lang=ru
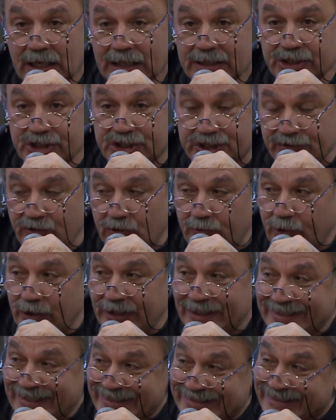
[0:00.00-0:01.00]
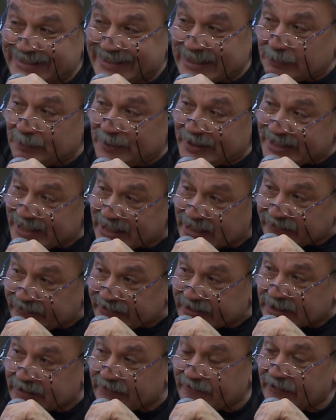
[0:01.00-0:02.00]
Ничего более
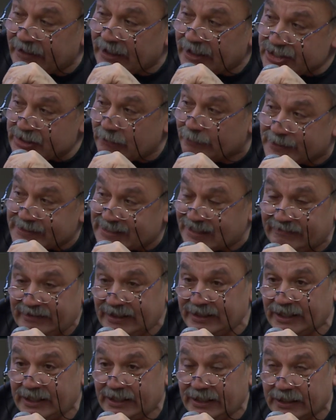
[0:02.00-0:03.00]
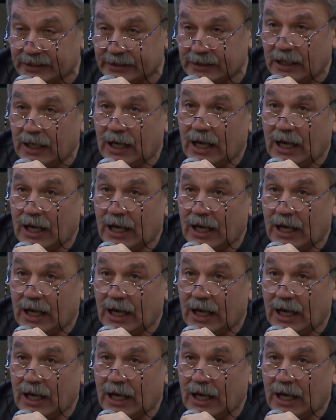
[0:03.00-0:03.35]
недетерминированного, чем образование нет.